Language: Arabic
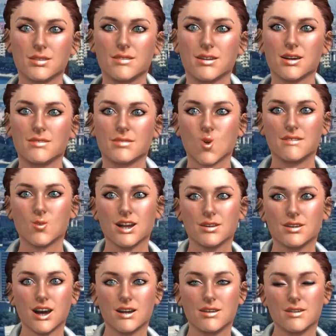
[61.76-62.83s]
التأكد
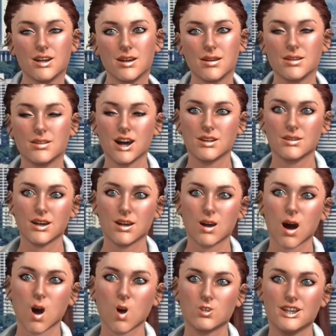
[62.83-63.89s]
من غلق كامل
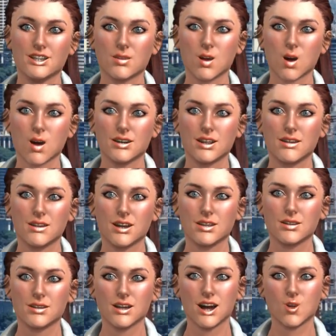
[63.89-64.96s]
النوافذ والأبواب
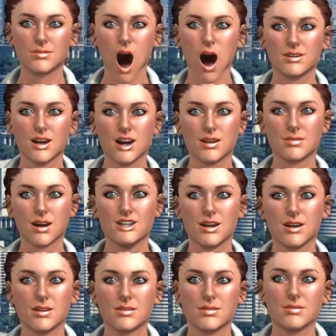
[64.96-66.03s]
بإحكام لعدم
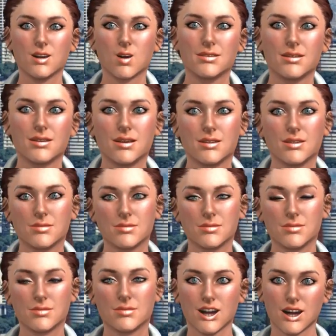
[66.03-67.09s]
تسريب الهواء
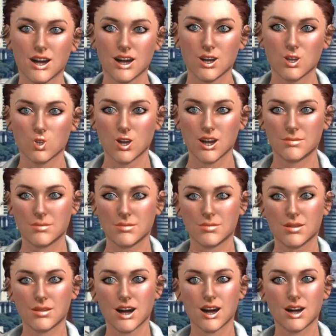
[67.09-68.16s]
خمسة
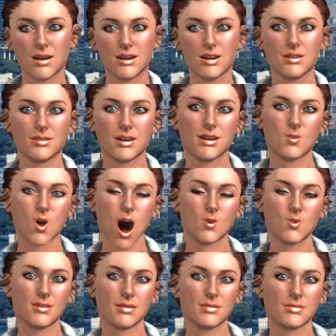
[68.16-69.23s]
يجب أن تكون
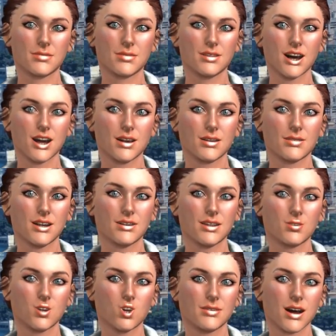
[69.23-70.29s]
قدرة
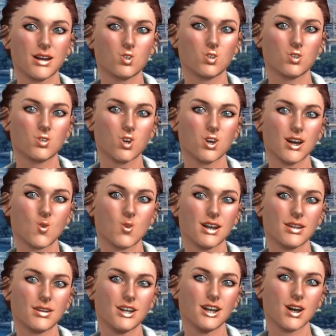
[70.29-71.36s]
التكييف متناسبة
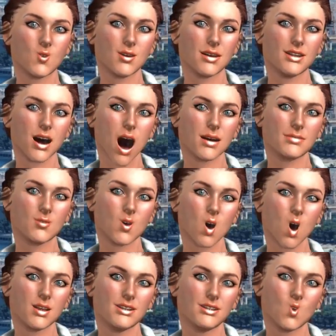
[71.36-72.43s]
مع مساحة الغرفة
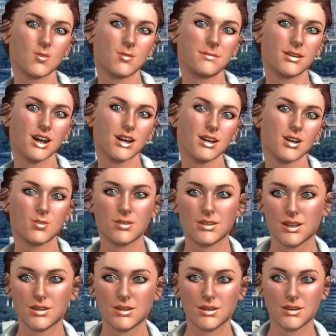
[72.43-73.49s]
للوصول لدرجة
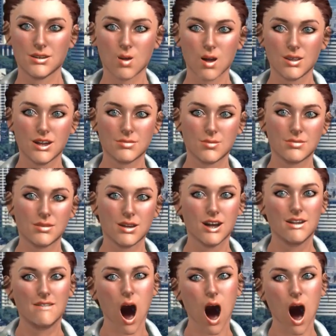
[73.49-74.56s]
التبريد المرادة
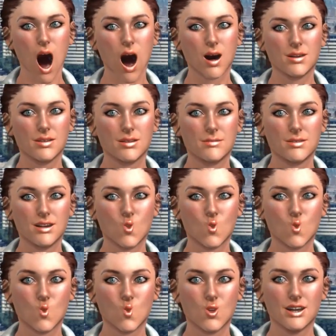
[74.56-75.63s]
في أسرع وقت
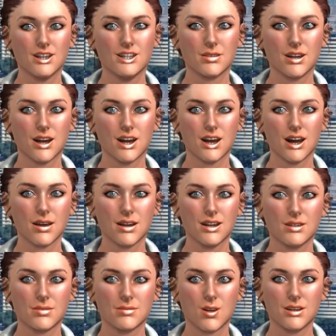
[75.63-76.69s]
بأقل استهلاك
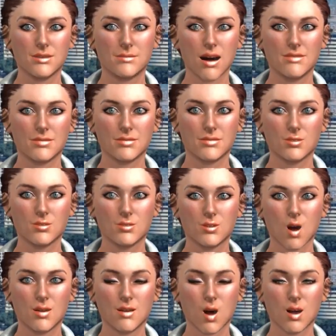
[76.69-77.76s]
للكهرباء
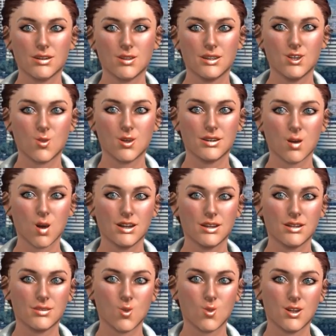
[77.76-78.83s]
شكرا والسلام
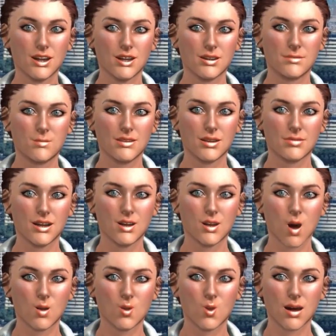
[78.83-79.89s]
عليكم ورحمة
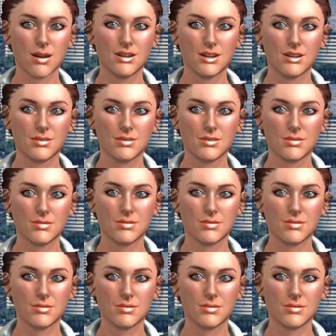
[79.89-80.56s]
الله وبركاته